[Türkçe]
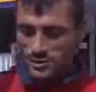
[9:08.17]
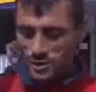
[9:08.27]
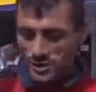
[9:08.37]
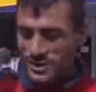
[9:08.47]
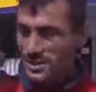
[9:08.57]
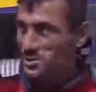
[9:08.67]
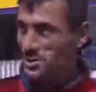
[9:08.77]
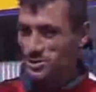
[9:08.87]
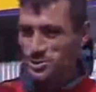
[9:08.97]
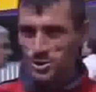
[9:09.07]
Çok iyi de
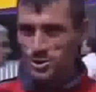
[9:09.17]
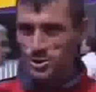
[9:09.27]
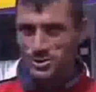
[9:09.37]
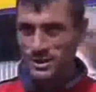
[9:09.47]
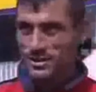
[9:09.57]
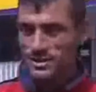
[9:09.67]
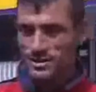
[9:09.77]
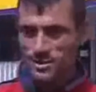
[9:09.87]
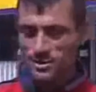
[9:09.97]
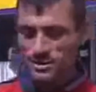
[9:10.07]
oldu, çok güzel
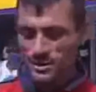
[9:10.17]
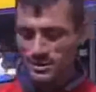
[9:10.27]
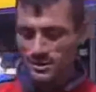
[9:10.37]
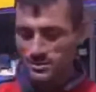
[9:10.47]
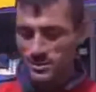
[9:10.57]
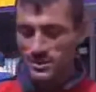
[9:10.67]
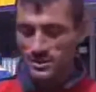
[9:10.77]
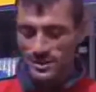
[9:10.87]
iyi oldu tamam mı?